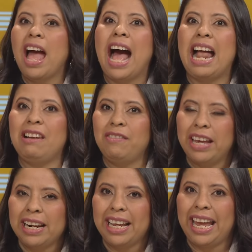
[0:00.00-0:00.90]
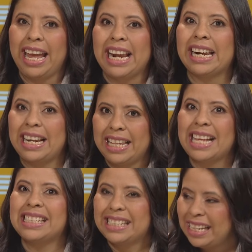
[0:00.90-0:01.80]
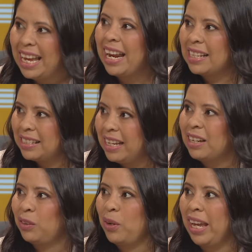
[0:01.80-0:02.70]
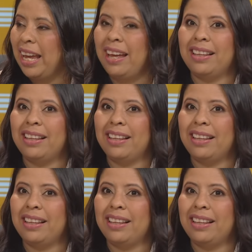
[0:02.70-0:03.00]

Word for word: al ver que en realidad sí era cierto que...